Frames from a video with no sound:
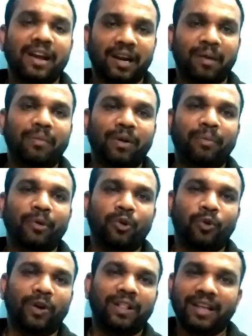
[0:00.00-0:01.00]
நம்மளை போய்
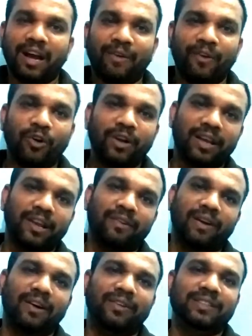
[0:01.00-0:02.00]
ஒரு குழந்தை அவரோட
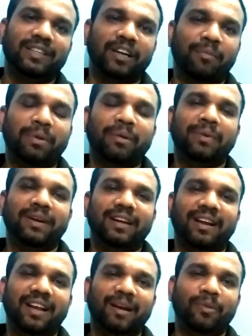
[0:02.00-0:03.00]
ஈக்குவலாக வந்துட்டு கம்பேர் பண்ணிட்டாலே